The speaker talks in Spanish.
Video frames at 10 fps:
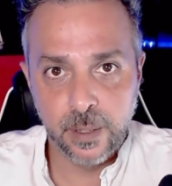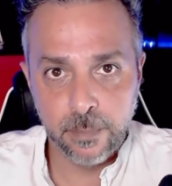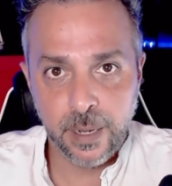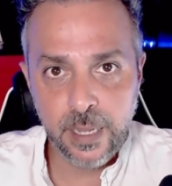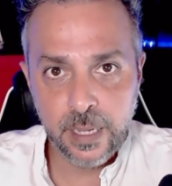
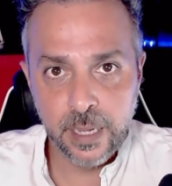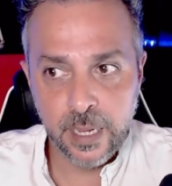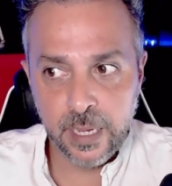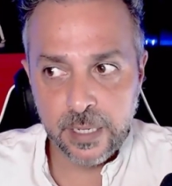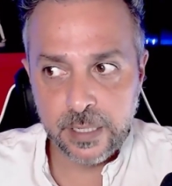¿Vale?
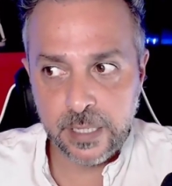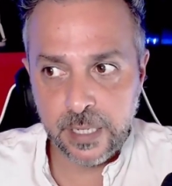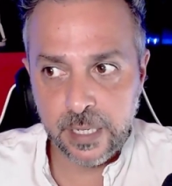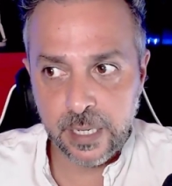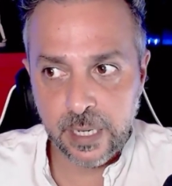
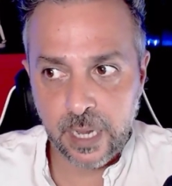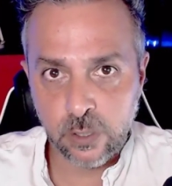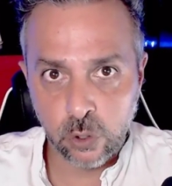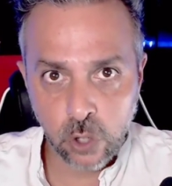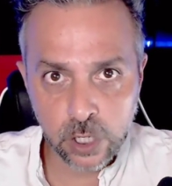Si
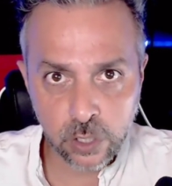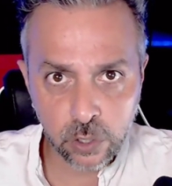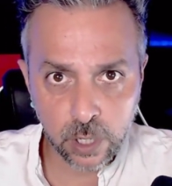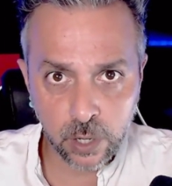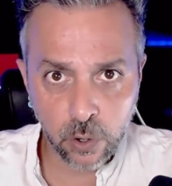Asunción
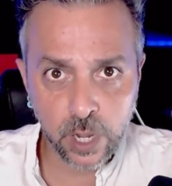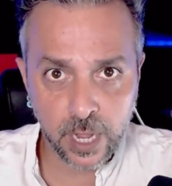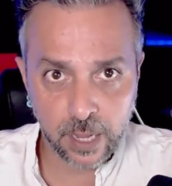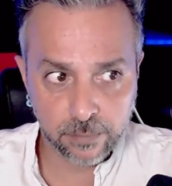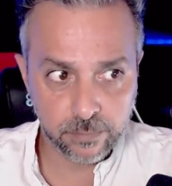eh,
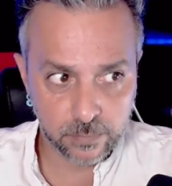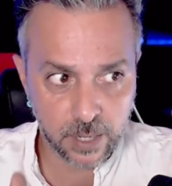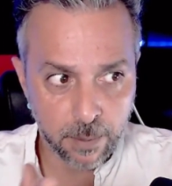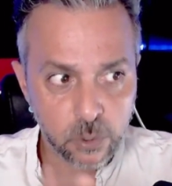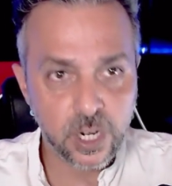Onega
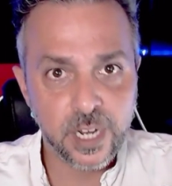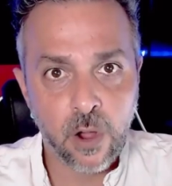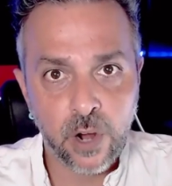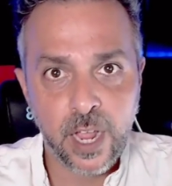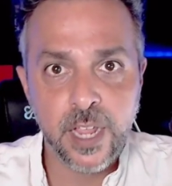que vamos a ir
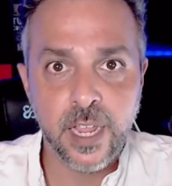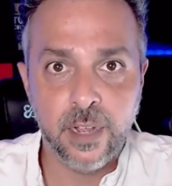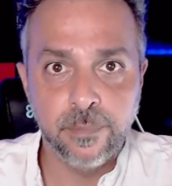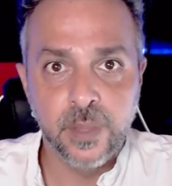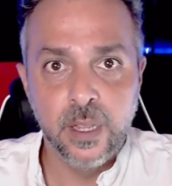ahora a ella,